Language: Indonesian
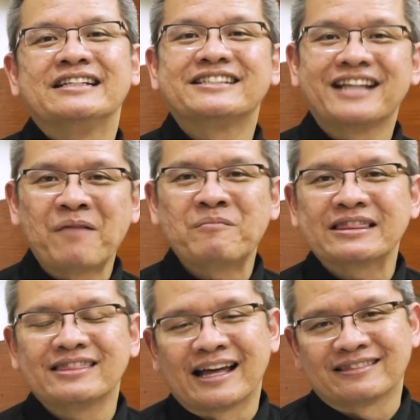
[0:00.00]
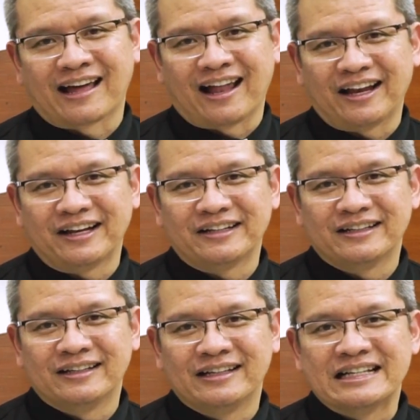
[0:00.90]
selamat Natal,
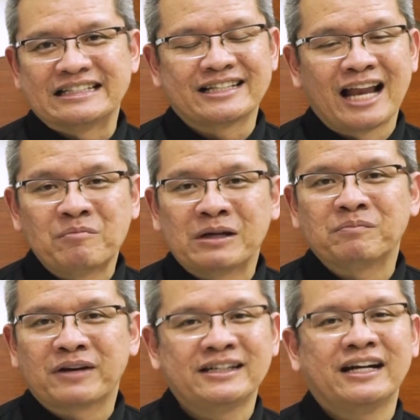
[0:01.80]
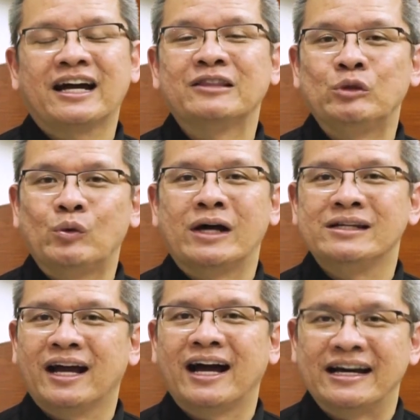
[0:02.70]
selamat merayakan
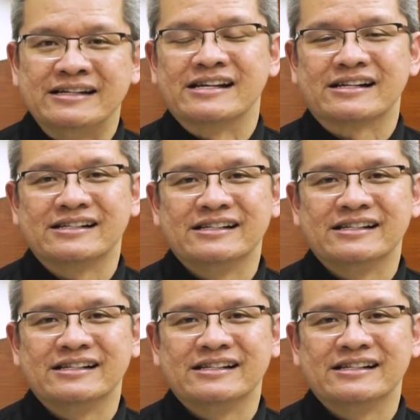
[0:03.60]
Tuhan yang hadir